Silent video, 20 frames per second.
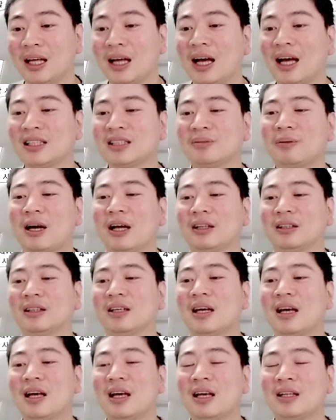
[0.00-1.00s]
하지만
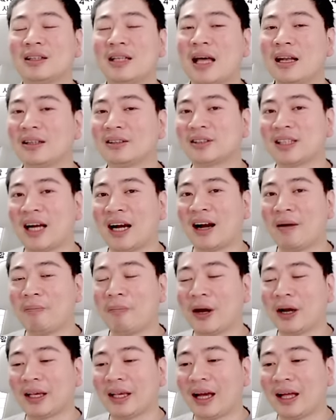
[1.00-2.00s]
나는
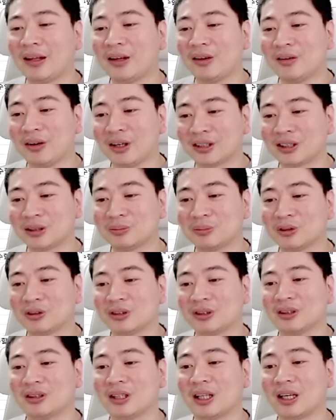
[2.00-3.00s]
작업밖에 안 해요 하시는
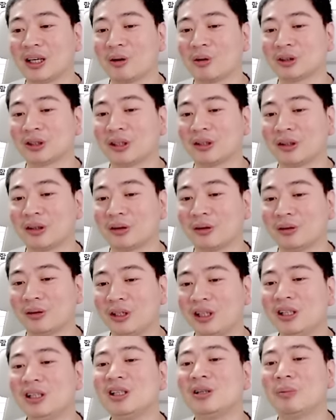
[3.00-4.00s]
분들은 4개 꽂아도 돼요
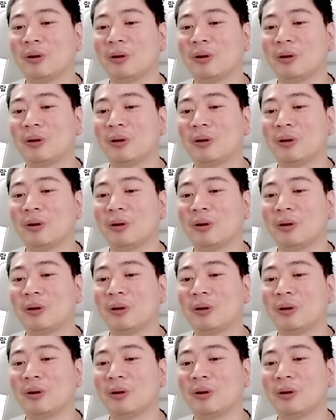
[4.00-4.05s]
1,